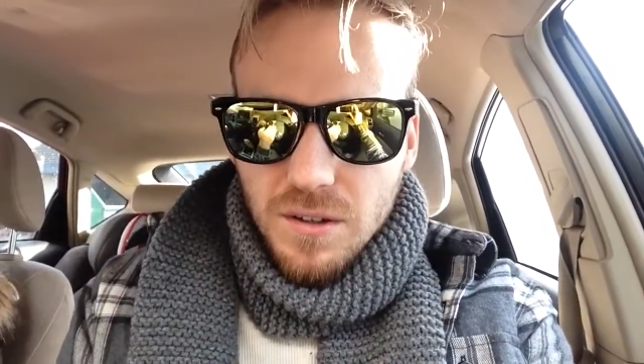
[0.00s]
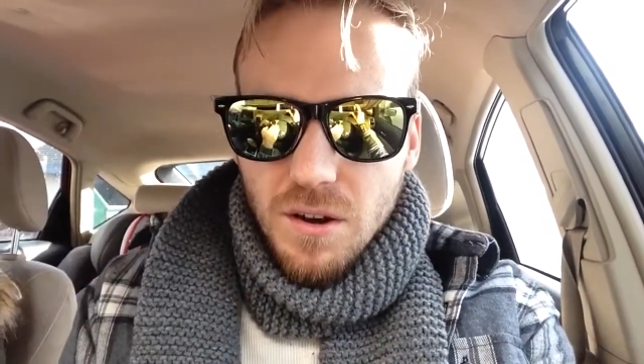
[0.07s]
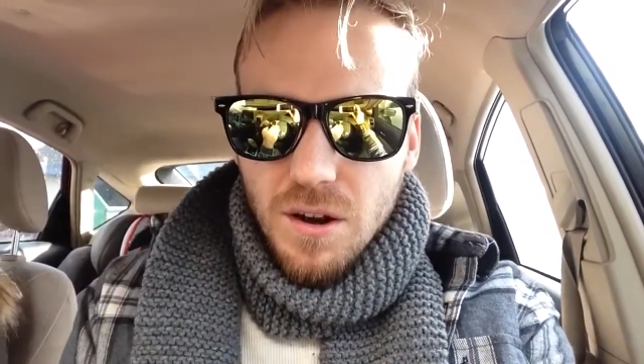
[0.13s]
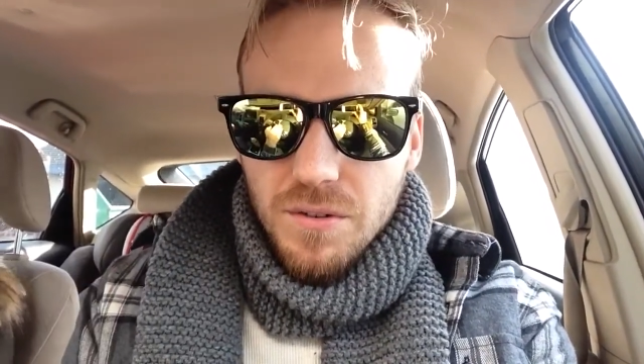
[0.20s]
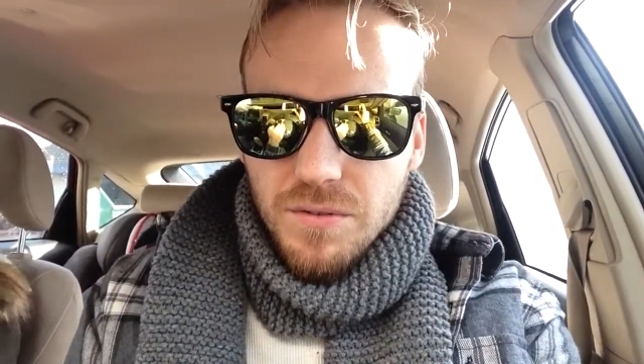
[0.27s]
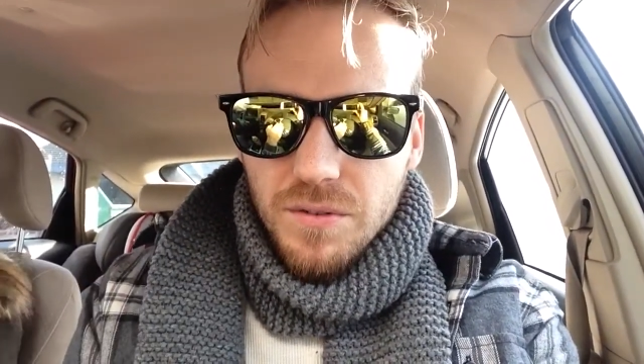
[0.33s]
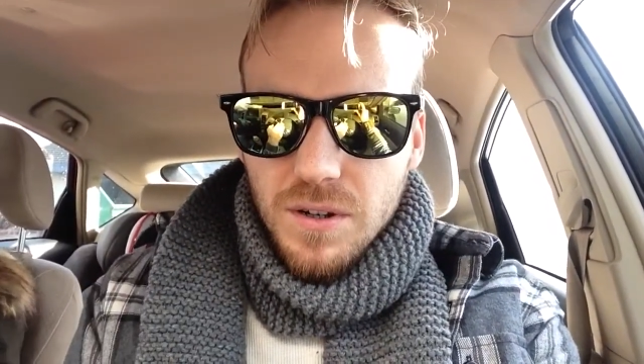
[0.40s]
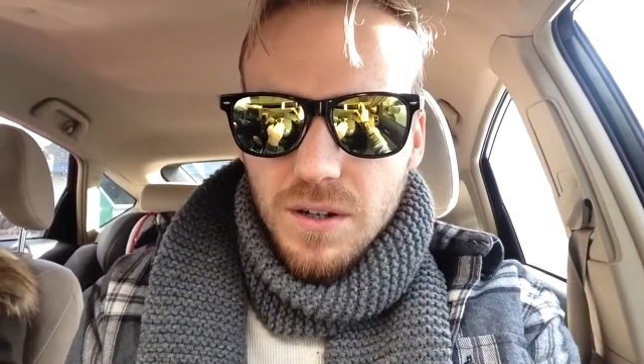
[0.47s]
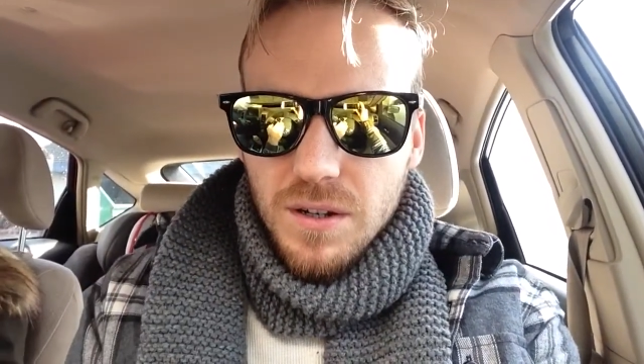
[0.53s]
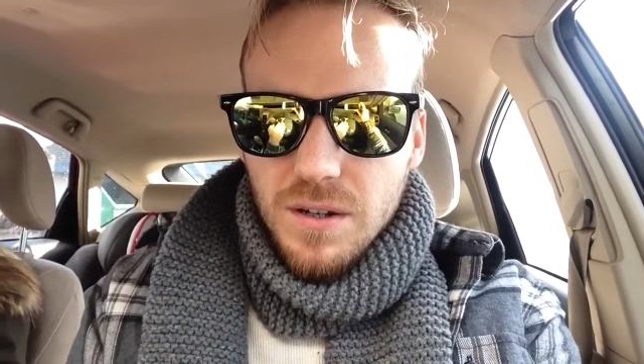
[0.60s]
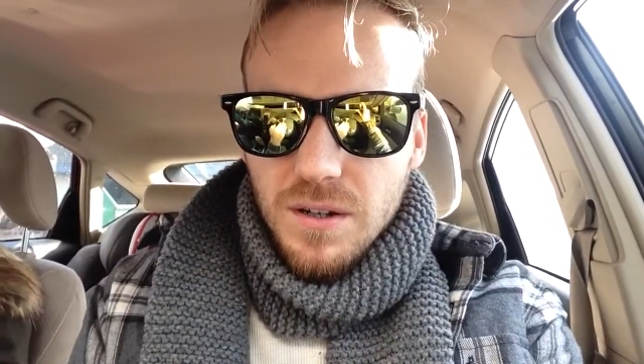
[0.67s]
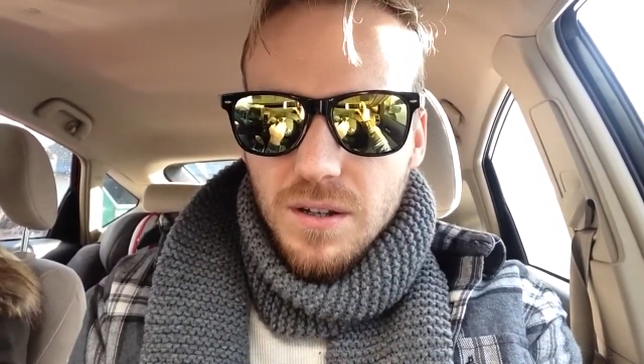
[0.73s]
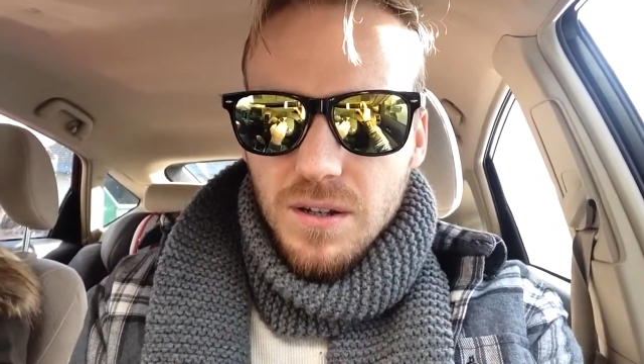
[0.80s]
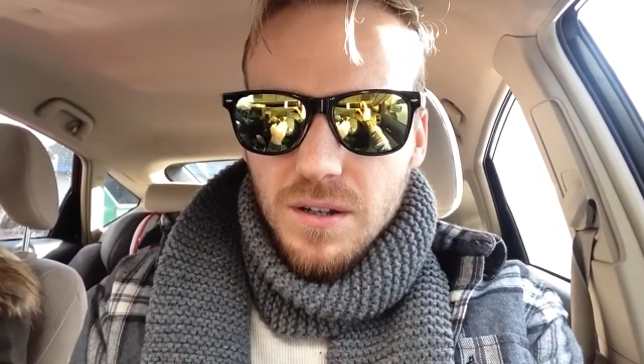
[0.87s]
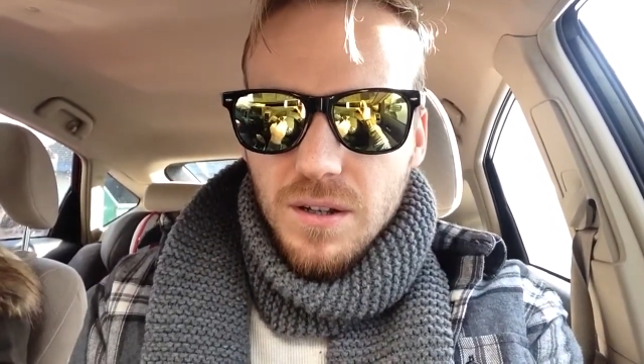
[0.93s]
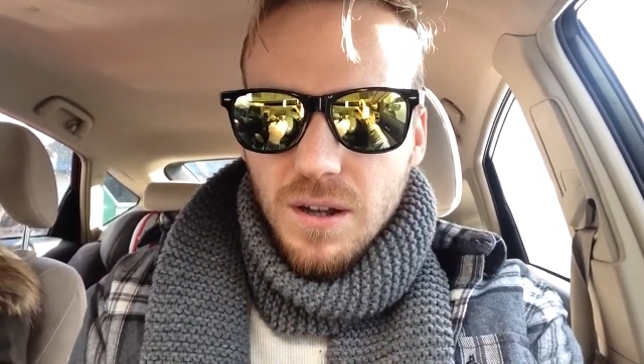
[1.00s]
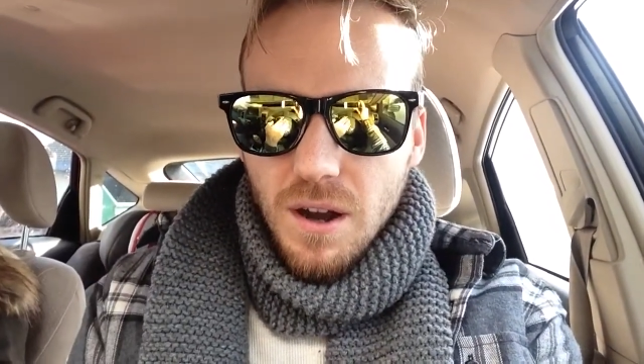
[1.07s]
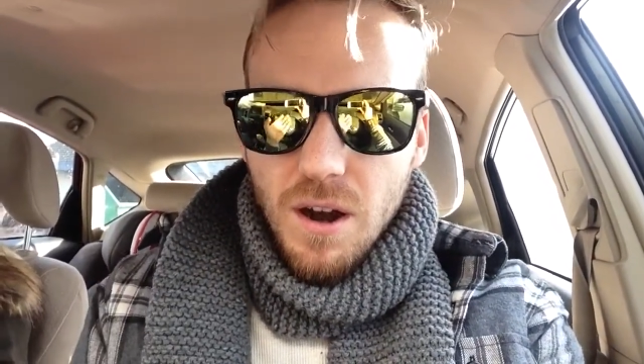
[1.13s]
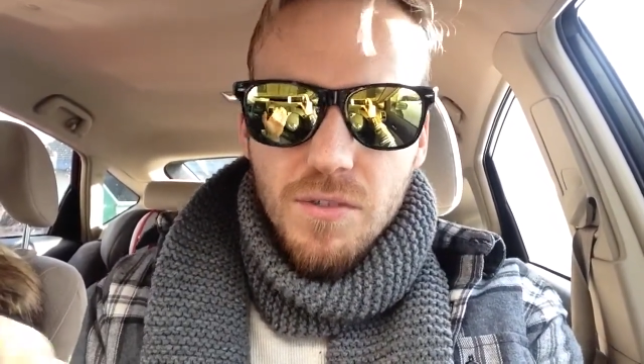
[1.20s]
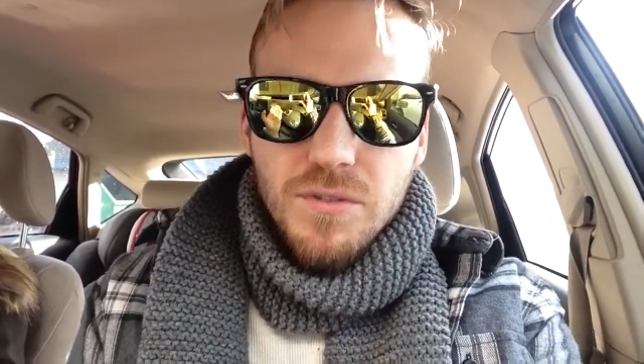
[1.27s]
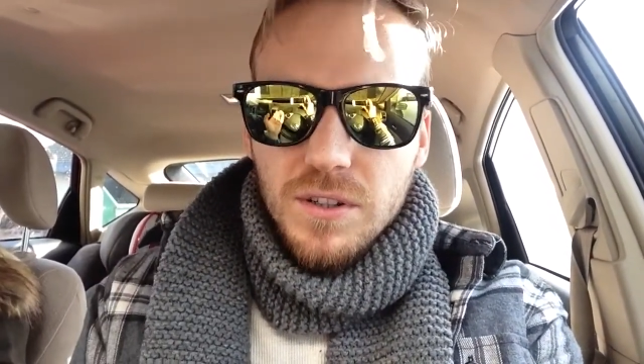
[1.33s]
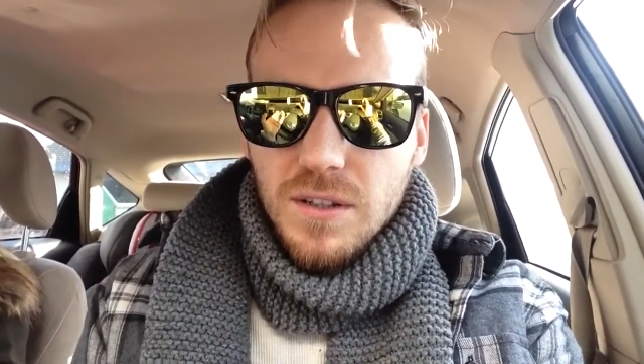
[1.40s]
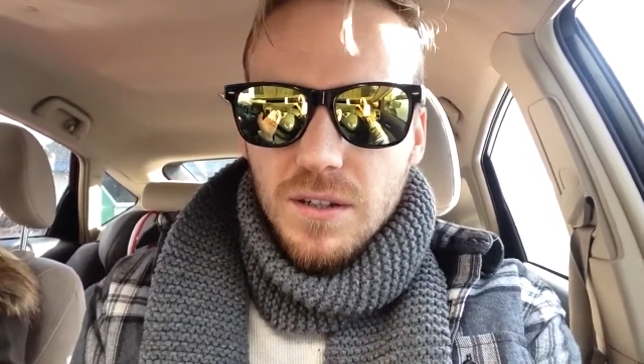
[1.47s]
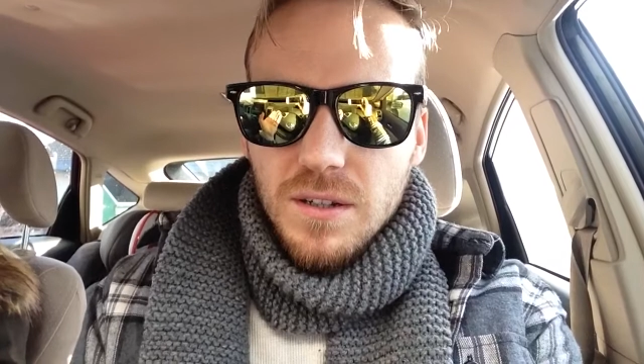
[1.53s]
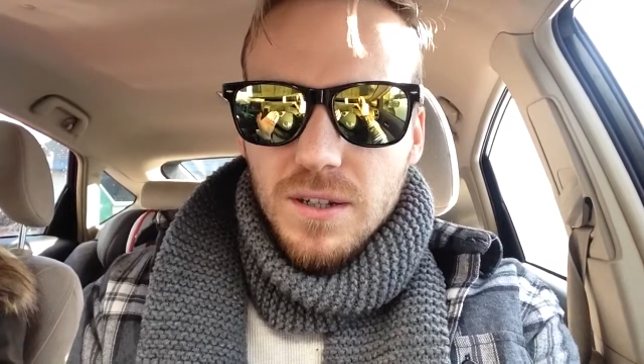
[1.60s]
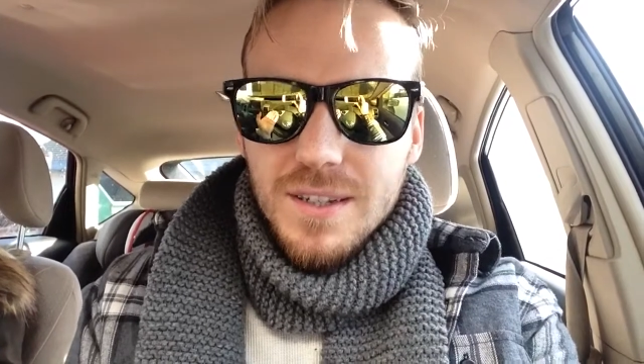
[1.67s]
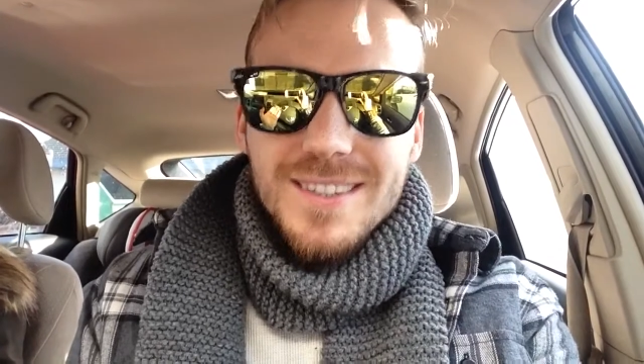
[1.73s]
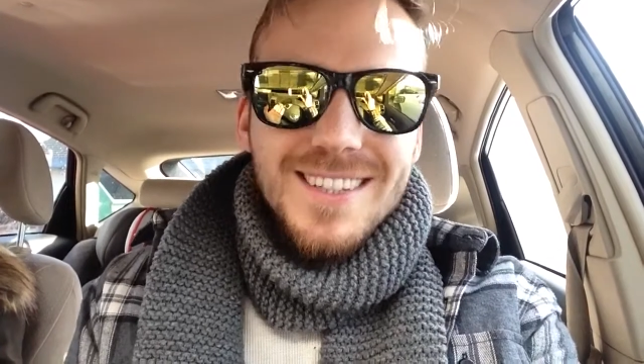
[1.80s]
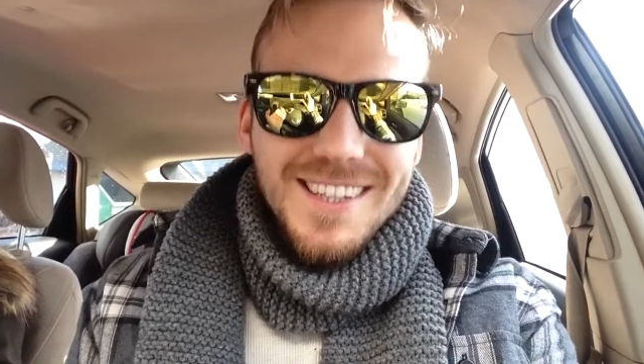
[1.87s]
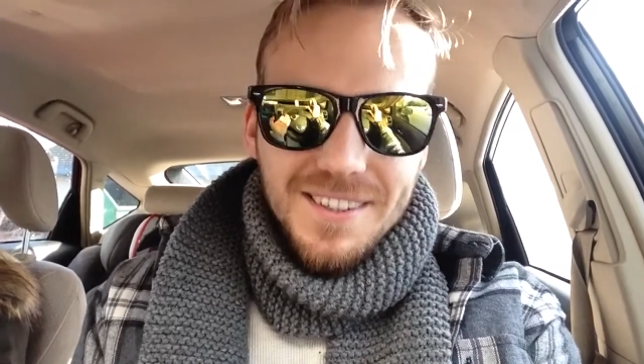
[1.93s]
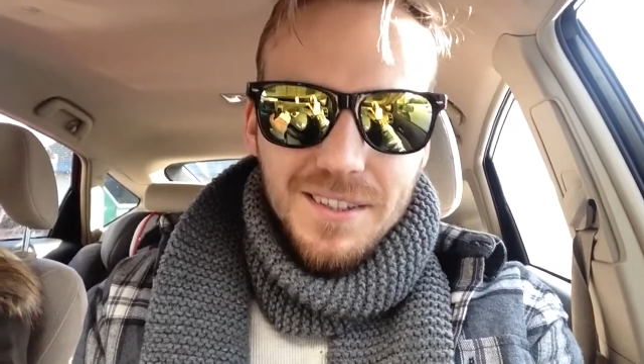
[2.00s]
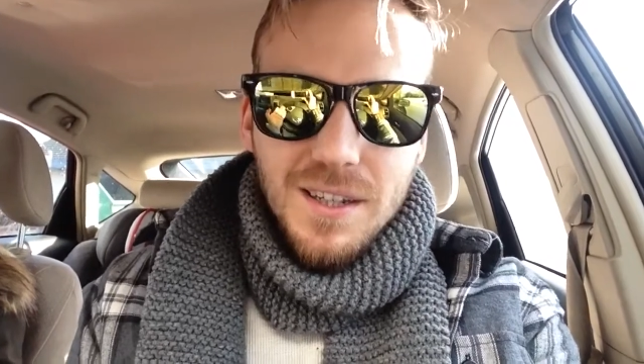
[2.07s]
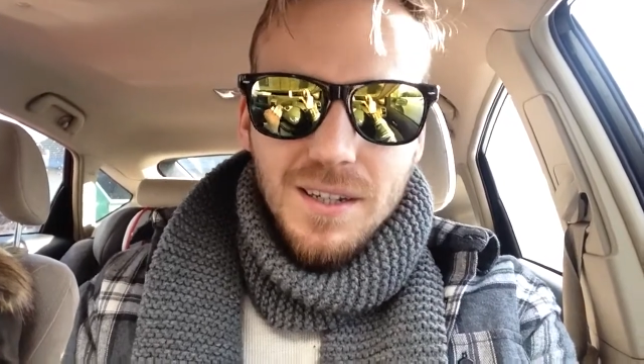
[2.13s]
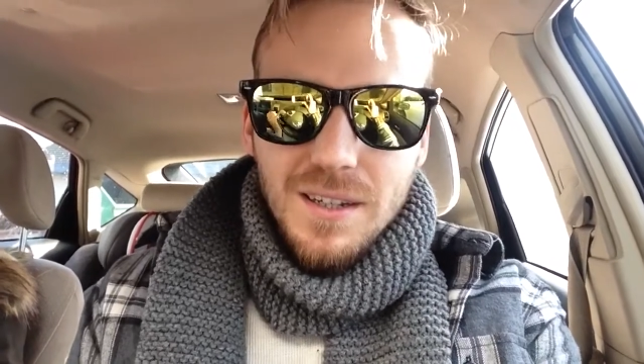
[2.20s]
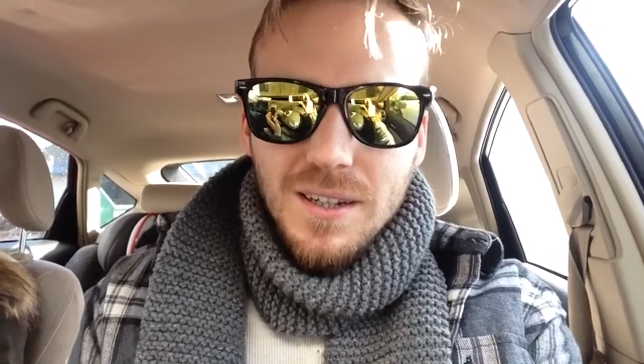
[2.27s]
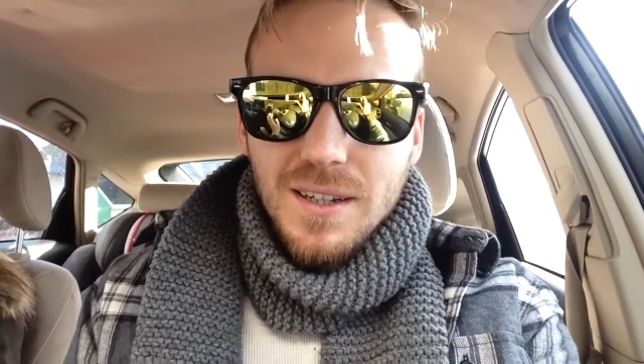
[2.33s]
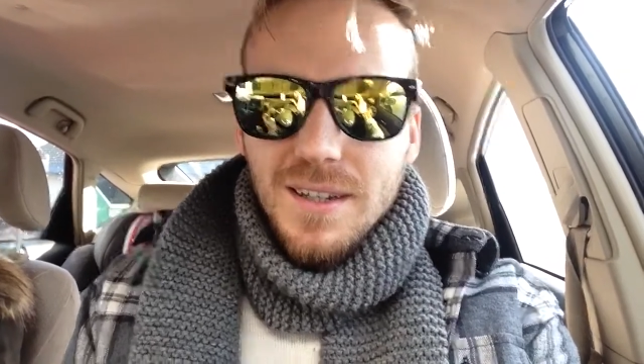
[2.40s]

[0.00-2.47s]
off, off это скидка,